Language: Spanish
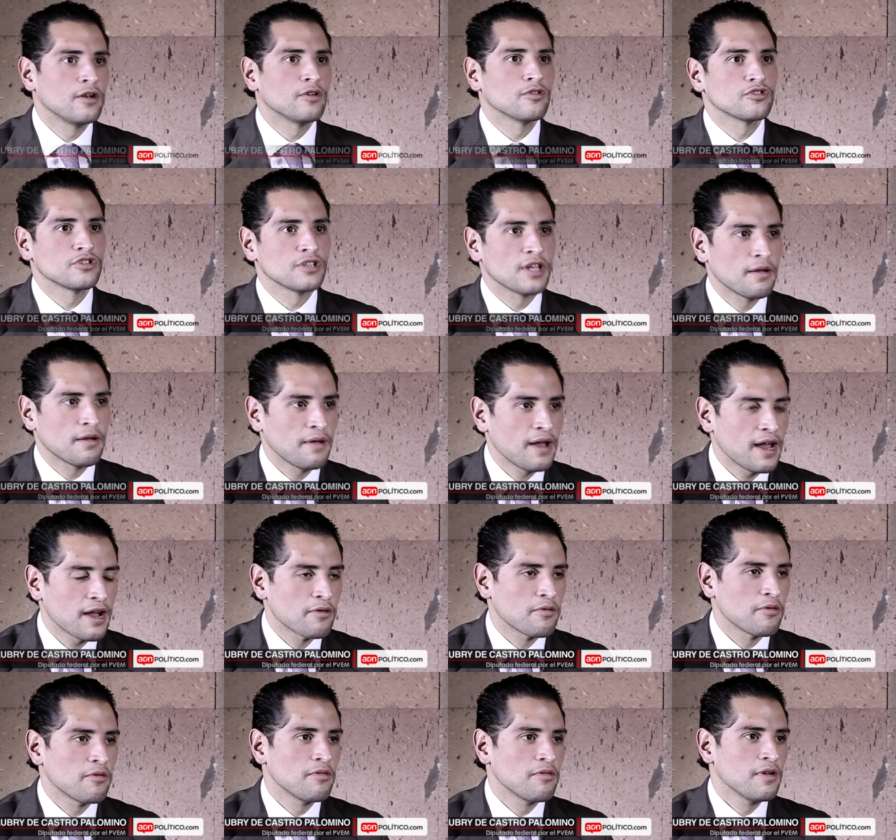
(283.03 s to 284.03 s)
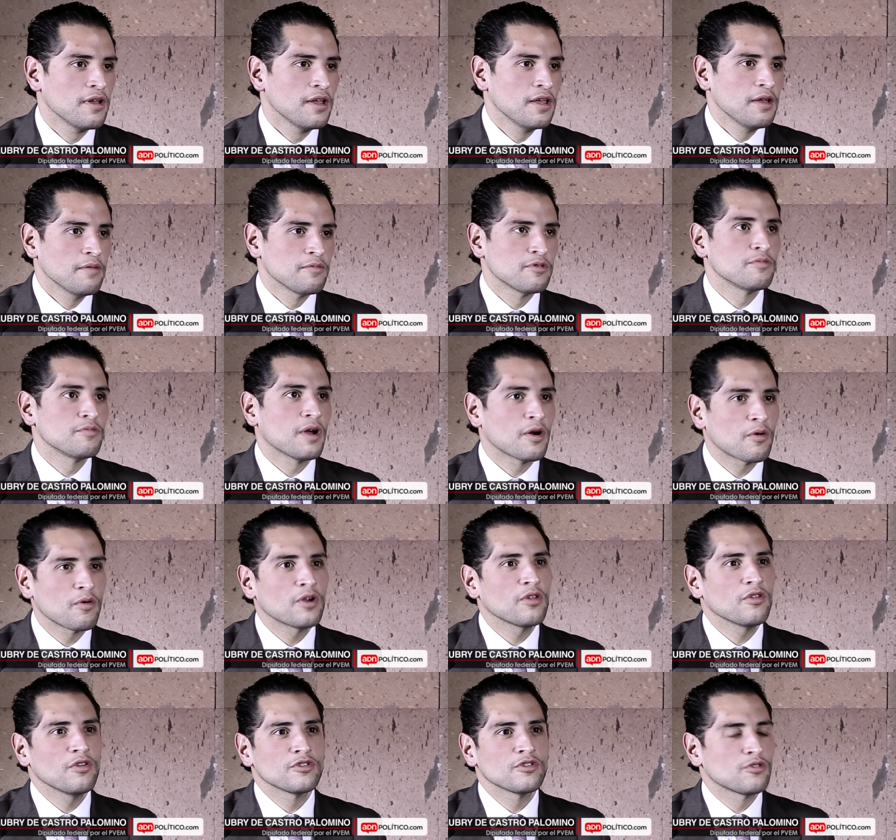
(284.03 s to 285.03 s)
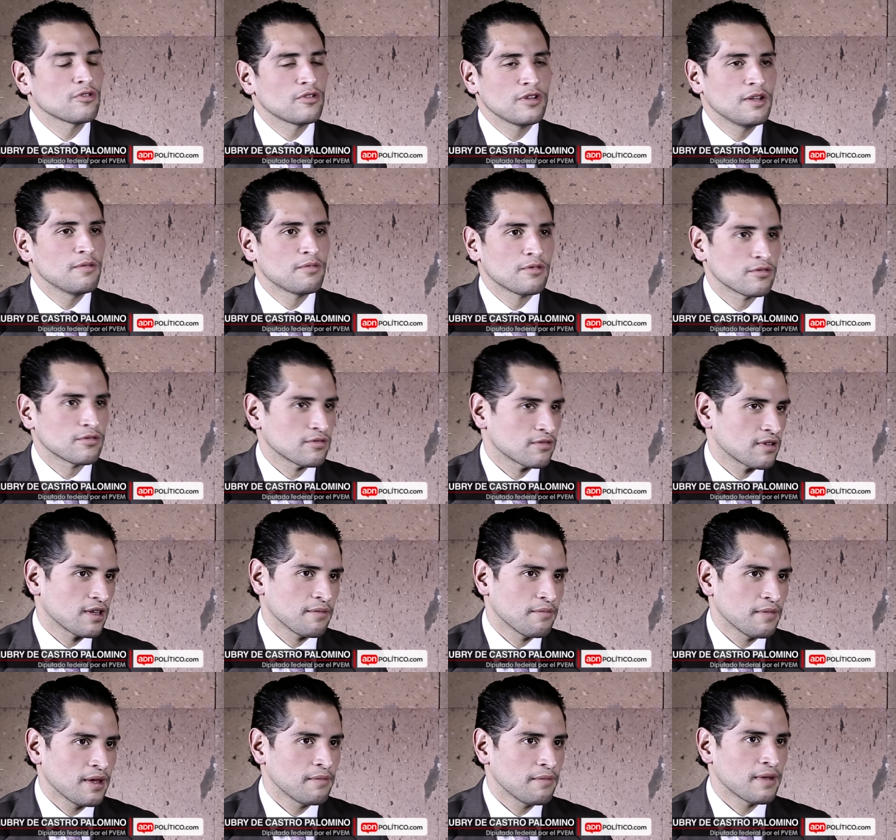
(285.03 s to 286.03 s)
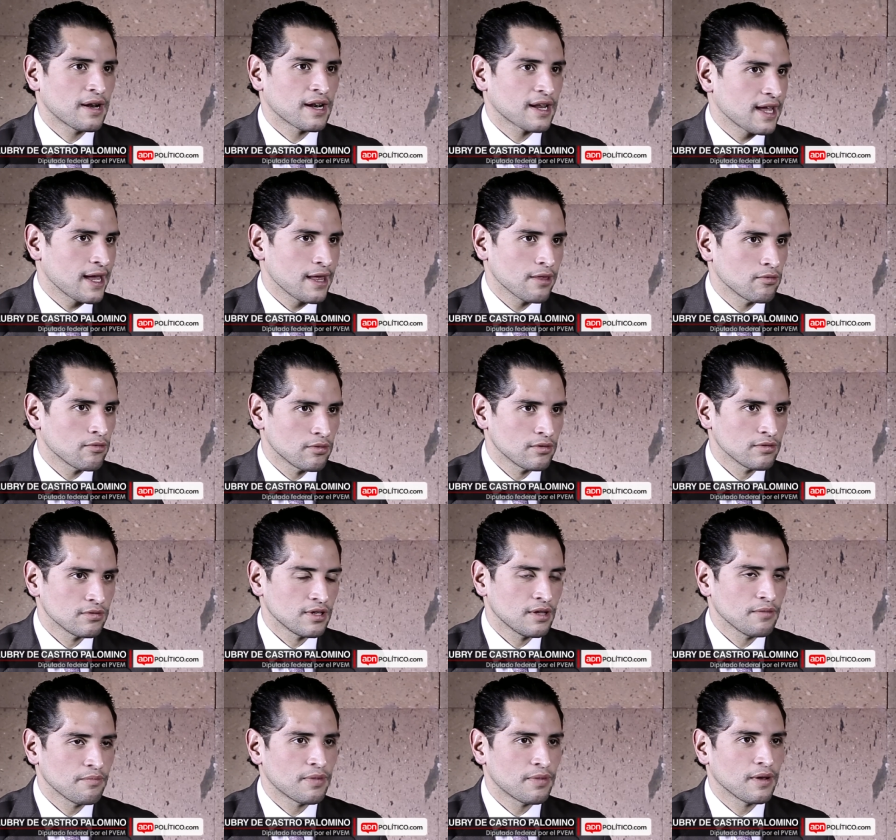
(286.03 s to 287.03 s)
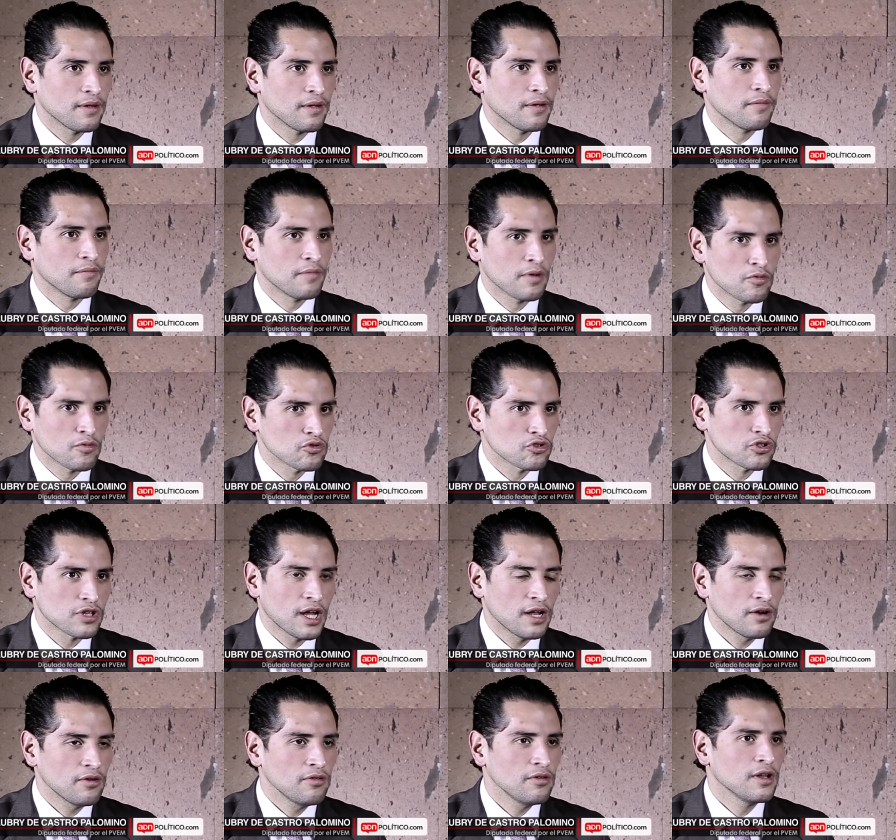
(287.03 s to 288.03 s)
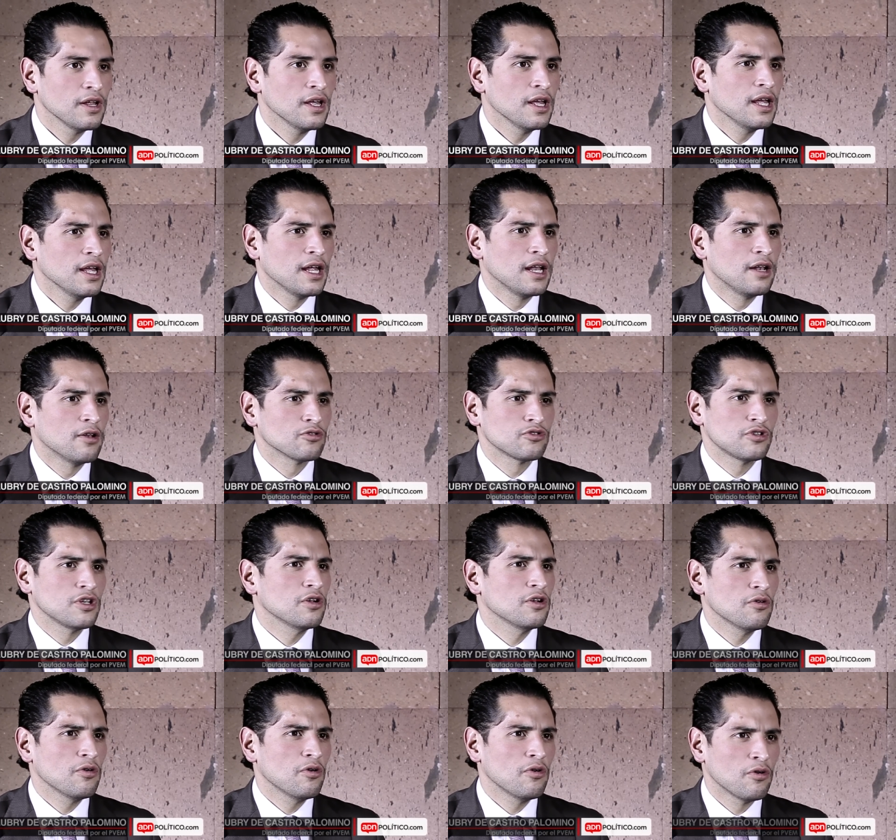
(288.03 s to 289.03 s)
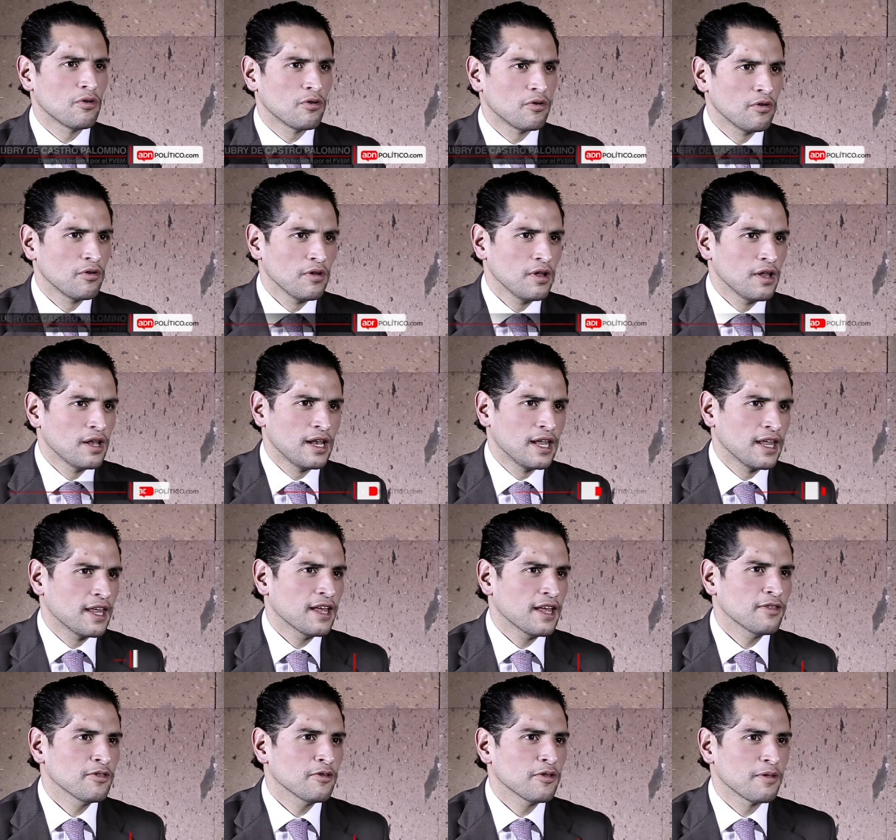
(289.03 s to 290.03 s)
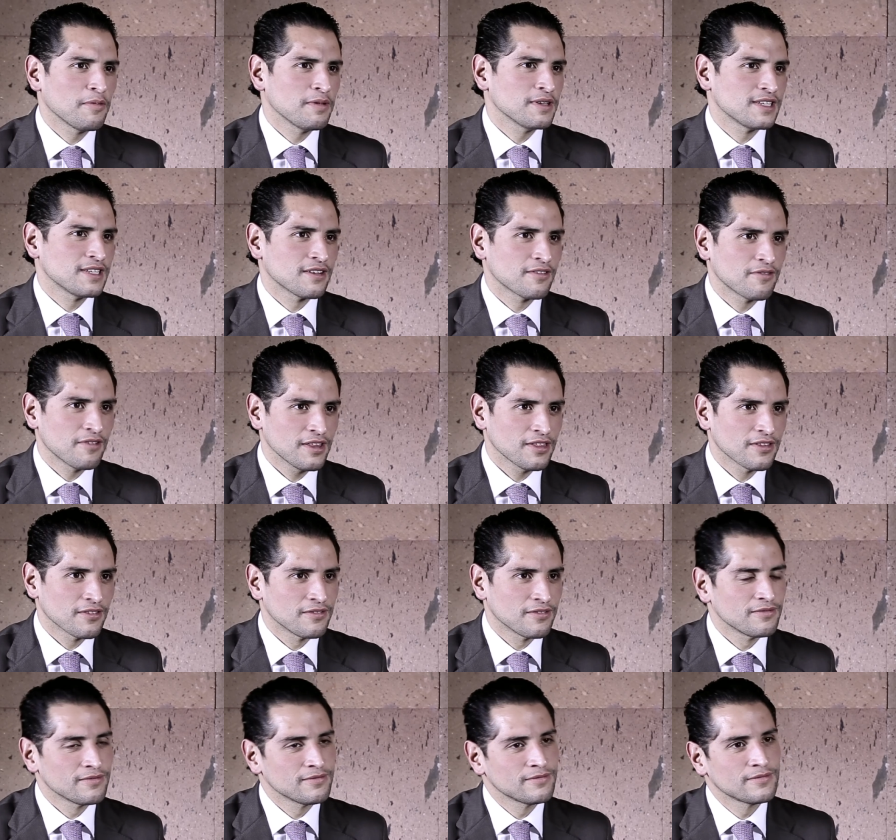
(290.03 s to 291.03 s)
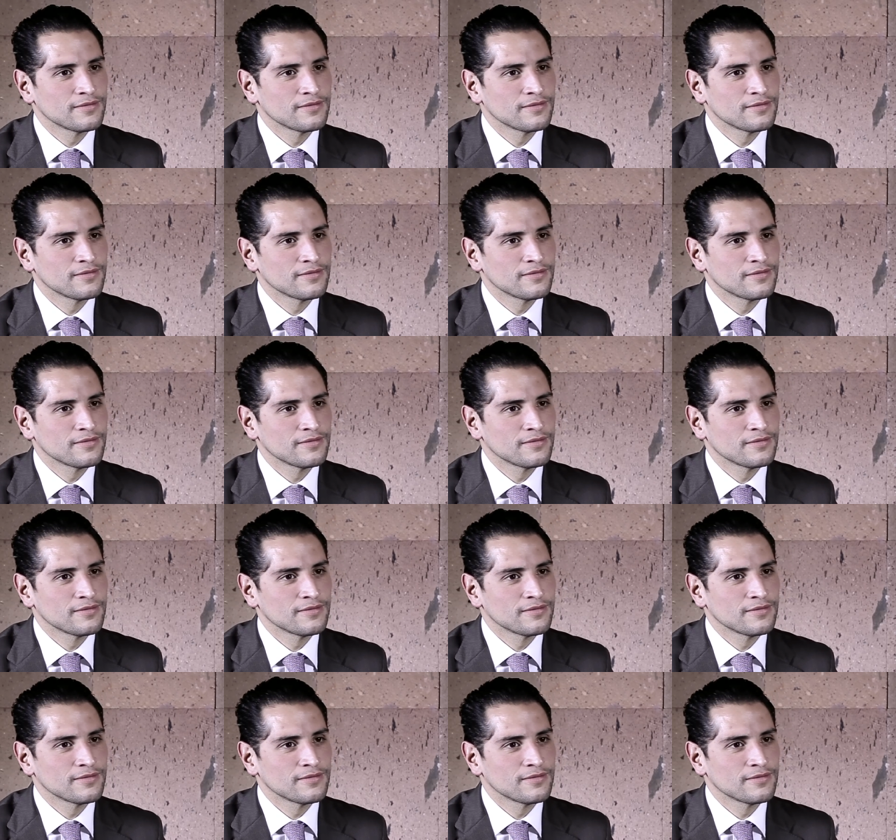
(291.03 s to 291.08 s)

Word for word: Los de Abajo. Y me acuerdo de esos libros que me han marcado, siempre me gustaron y los sigo leyendo de vez en cuando.